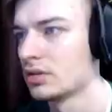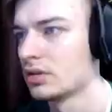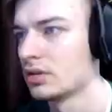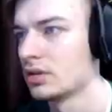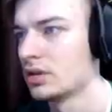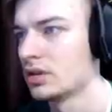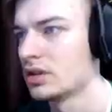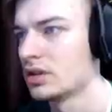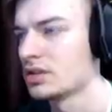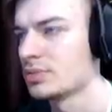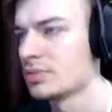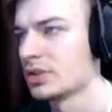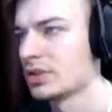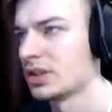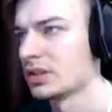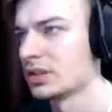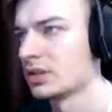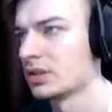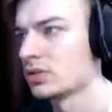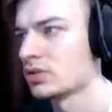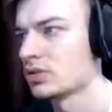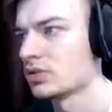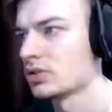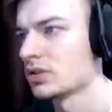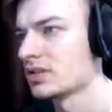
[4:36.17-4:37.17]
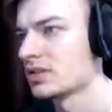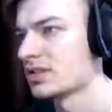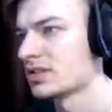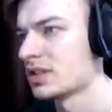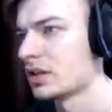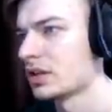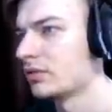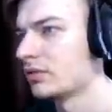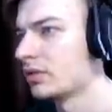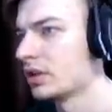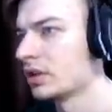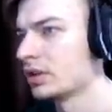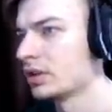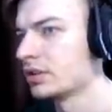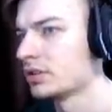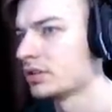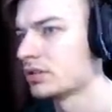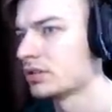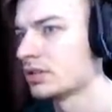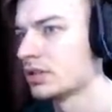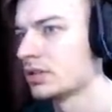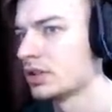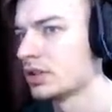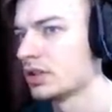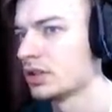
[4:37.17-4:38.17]
несмотря на то, что она старая
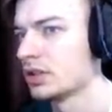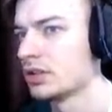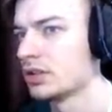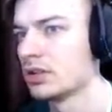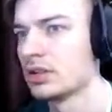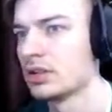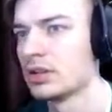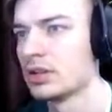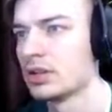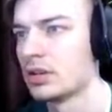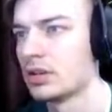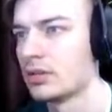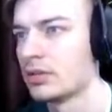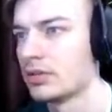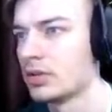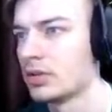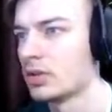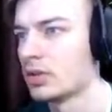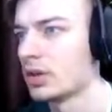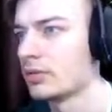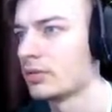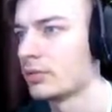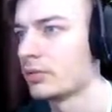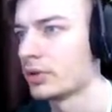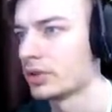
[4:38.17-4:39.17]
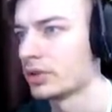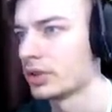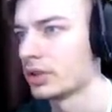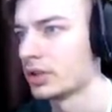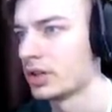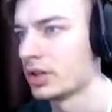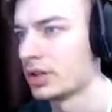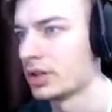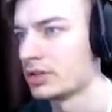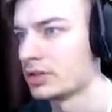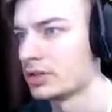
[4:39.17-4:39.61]
выглядит, э, в нее комфортно играть.